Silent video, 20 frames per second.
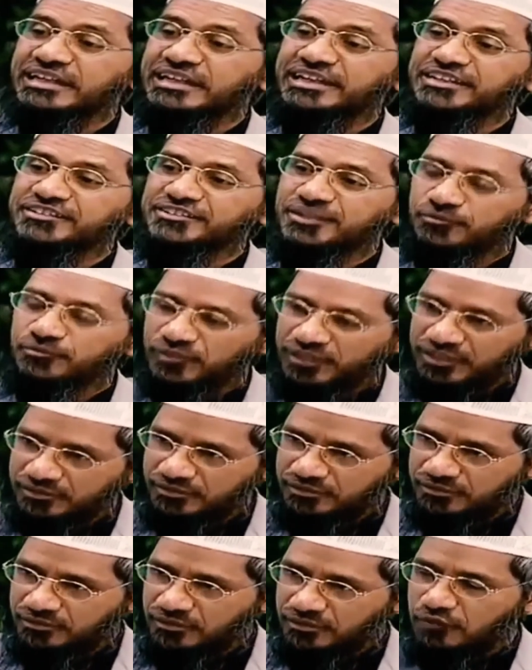কাউকে শুভেচ্ছা
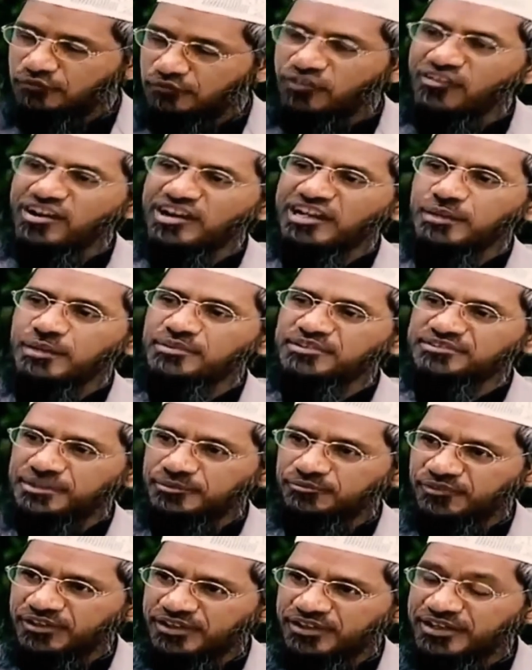জানাতে কাউকে স্বাগত
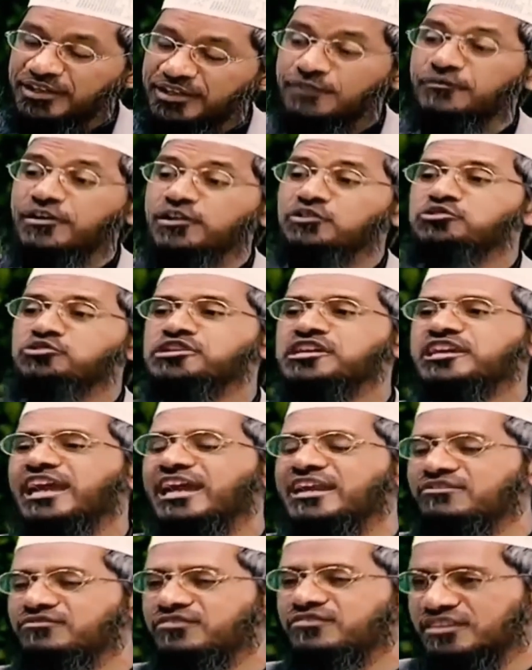জানাতে তার সাথে
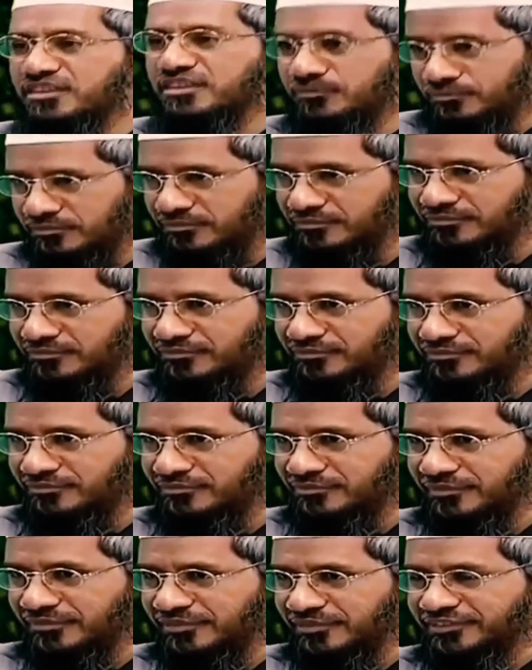হ্যান্ডশেক করলেন
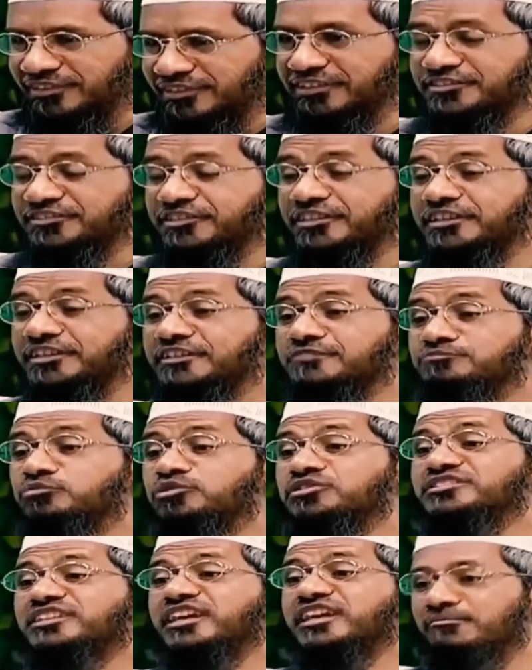এটা
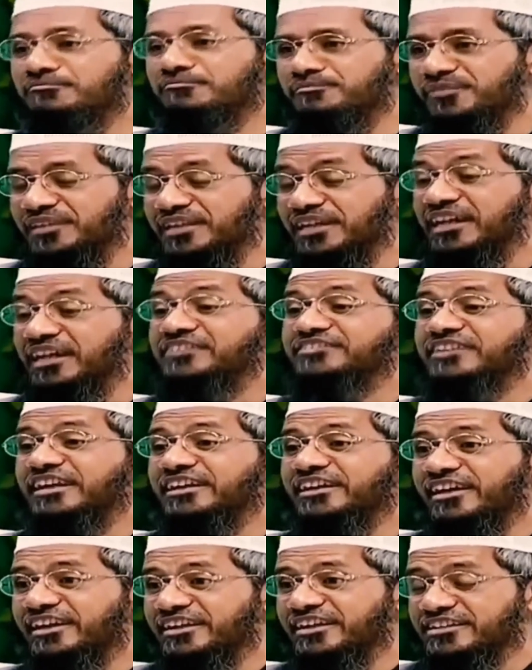হচ্ছে মুস্তাহাব
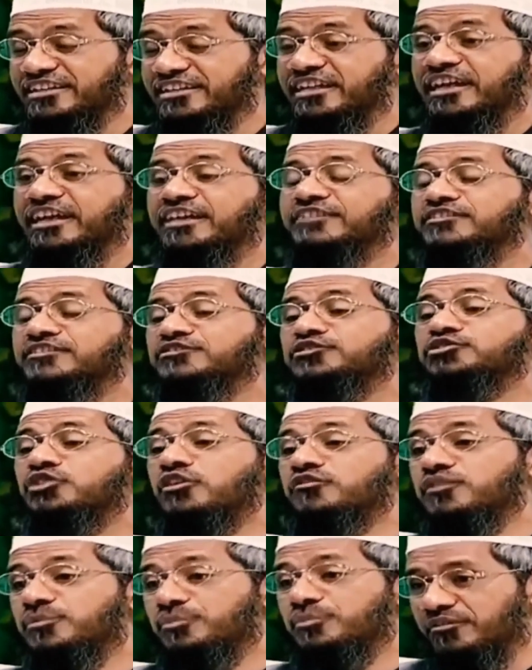উৎসাহ দেওয়া হয়েছে এটা
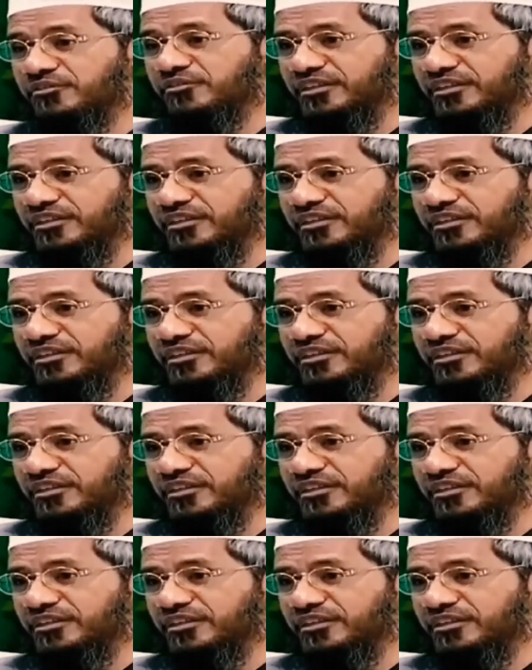আমাদের